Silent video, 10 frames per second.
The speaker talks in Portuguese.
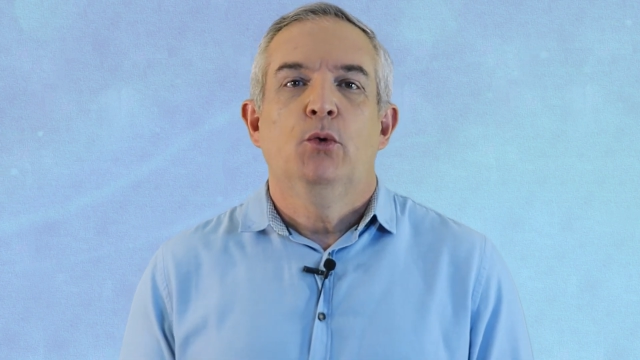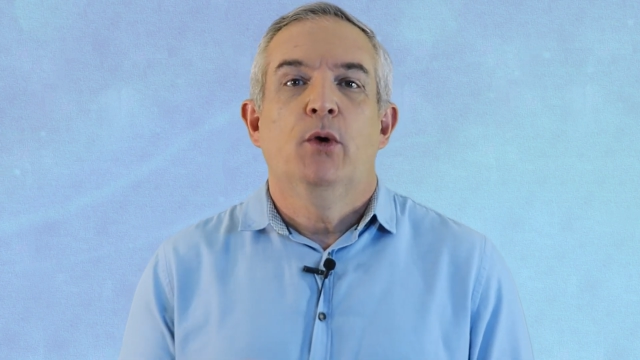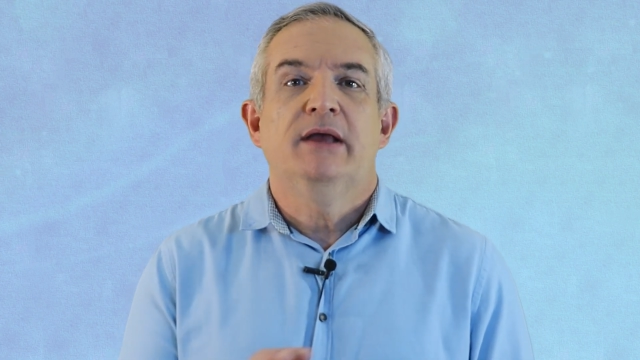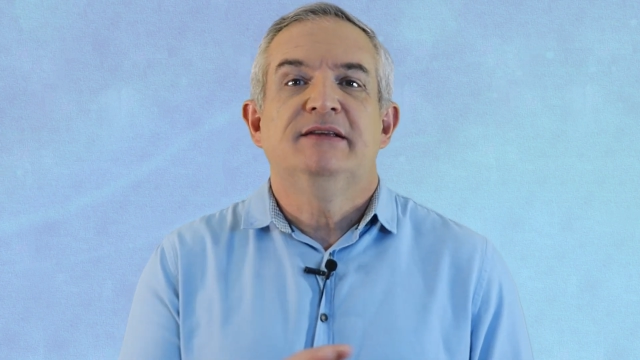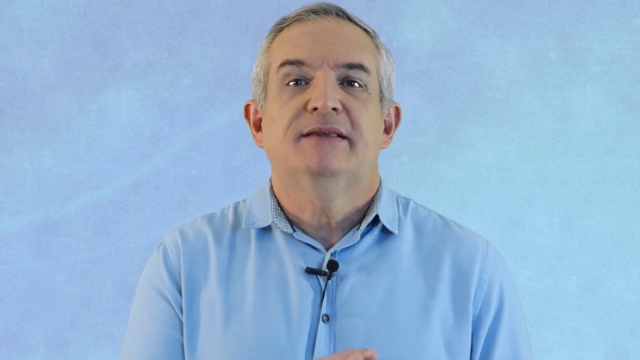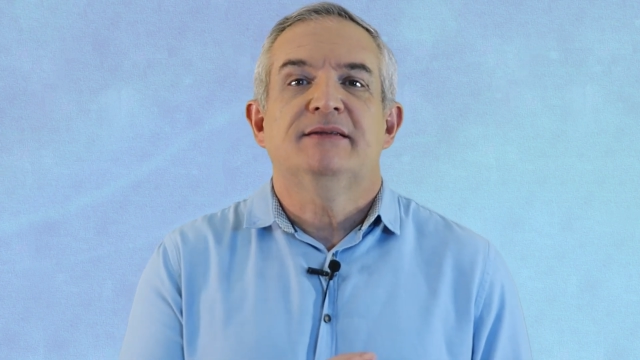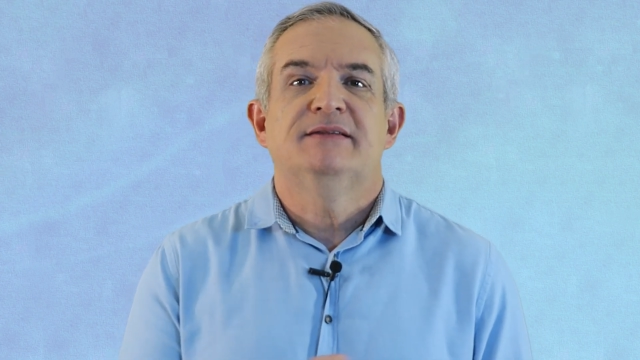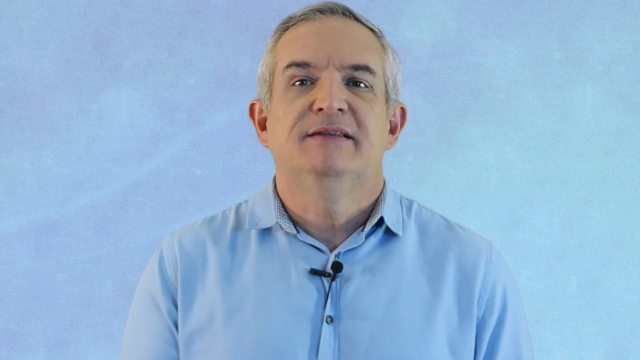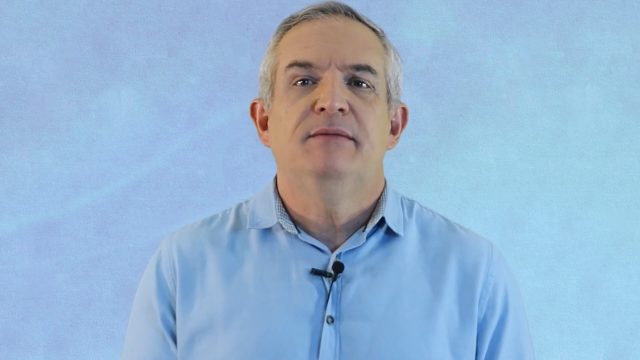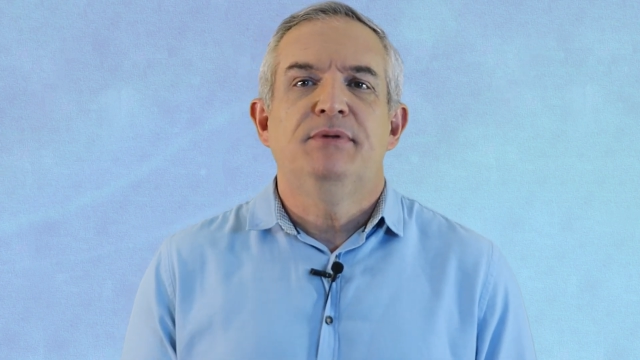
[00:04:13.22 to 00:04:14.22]
O reino está
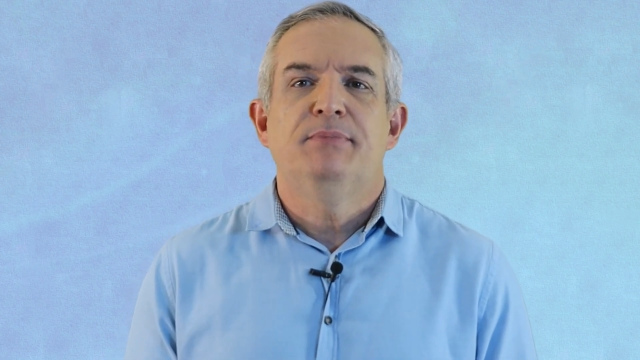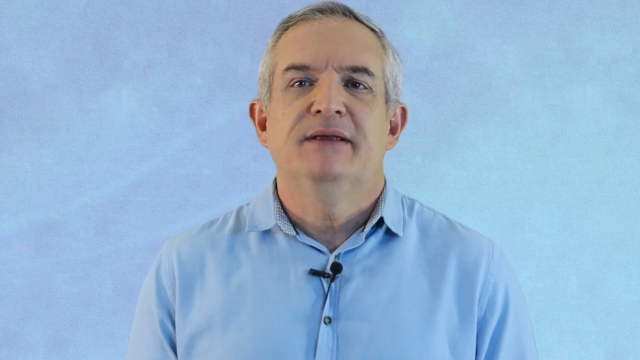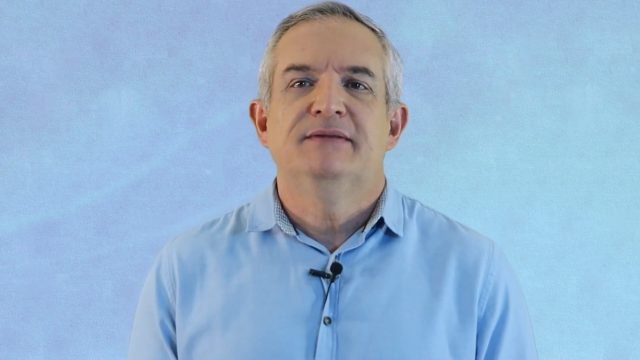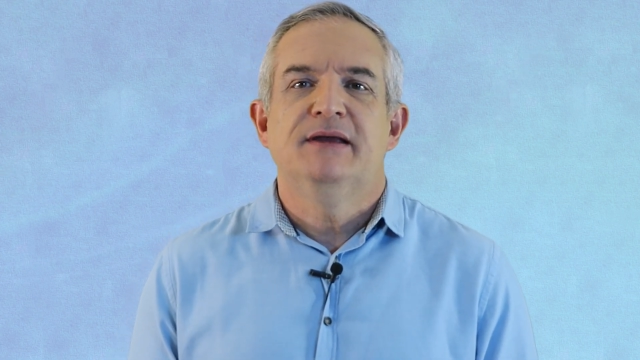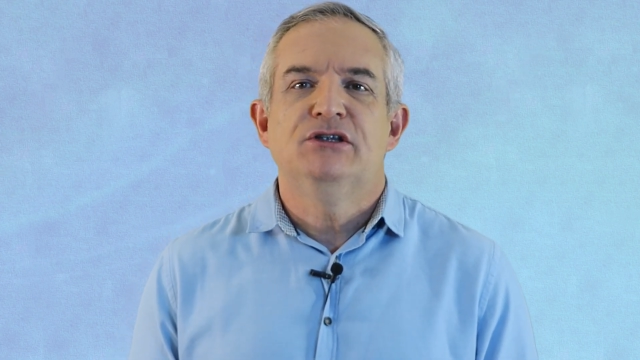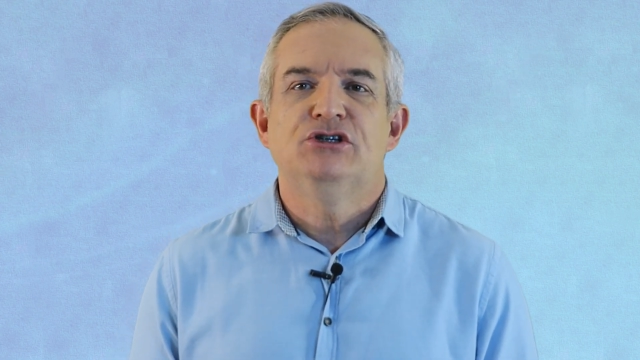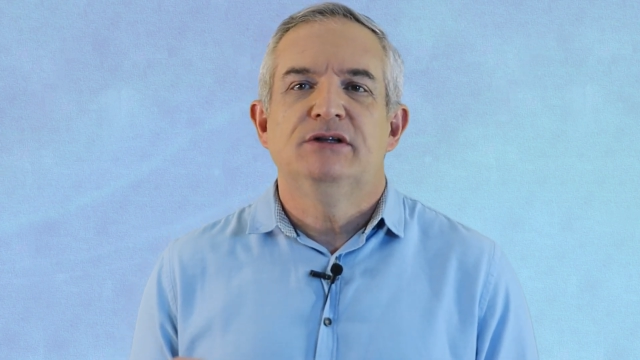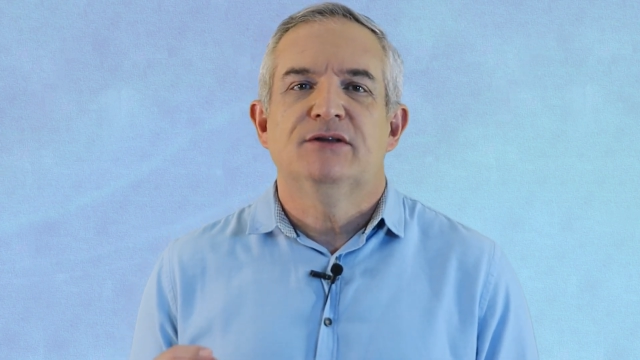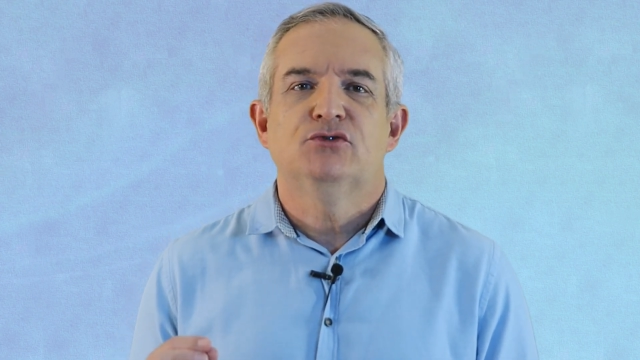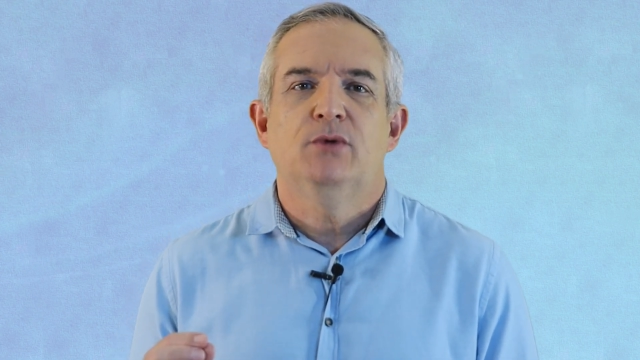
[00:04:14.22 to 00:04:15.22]
sempre presente
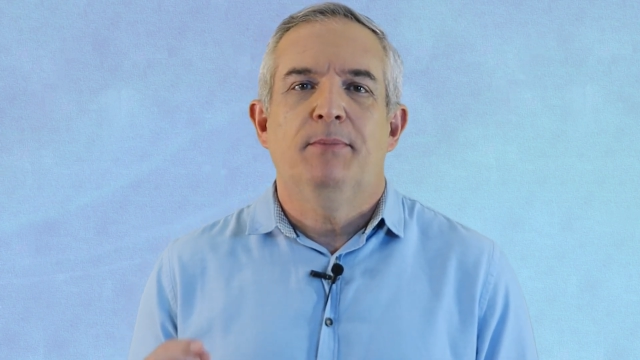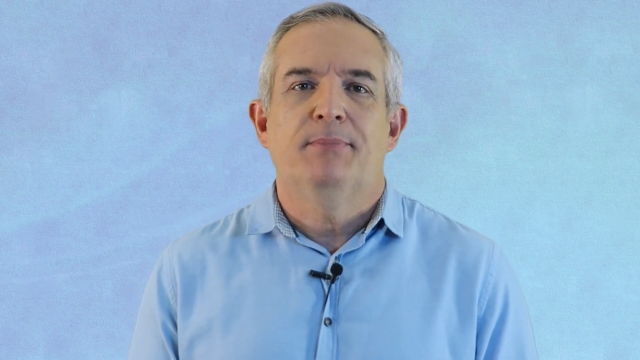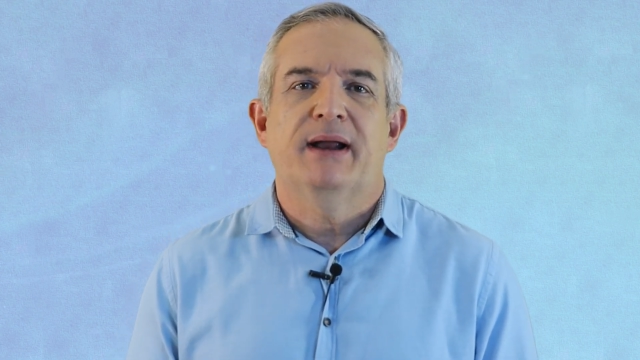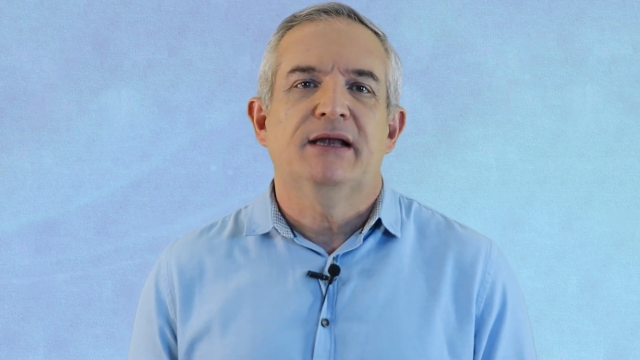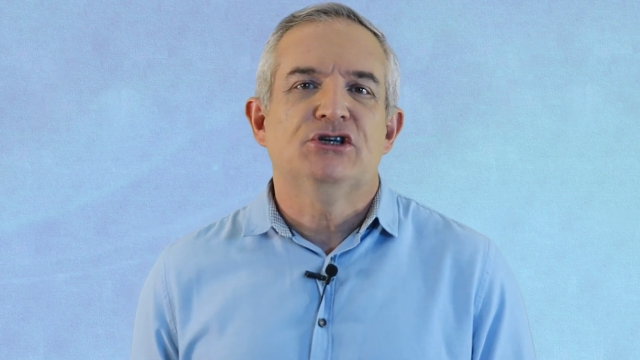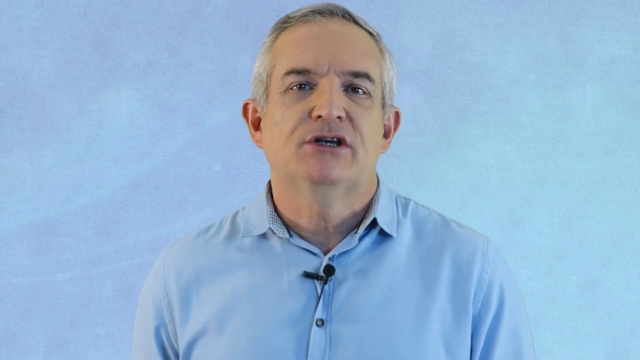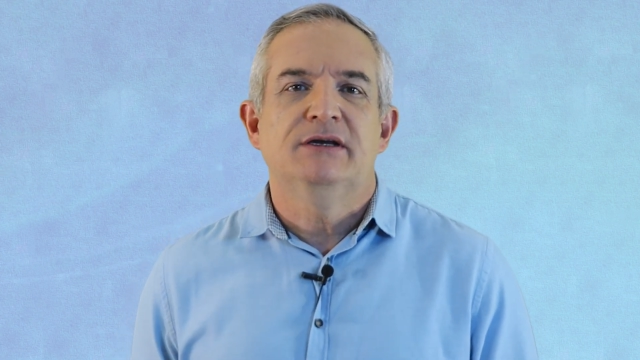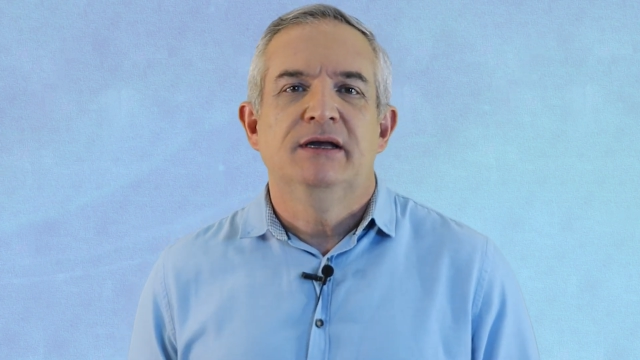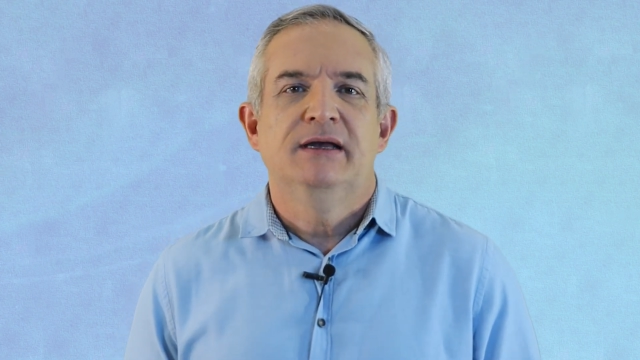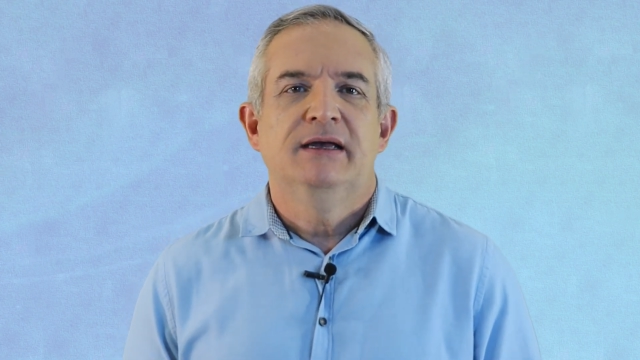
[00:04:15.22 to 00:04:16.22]
na sua prática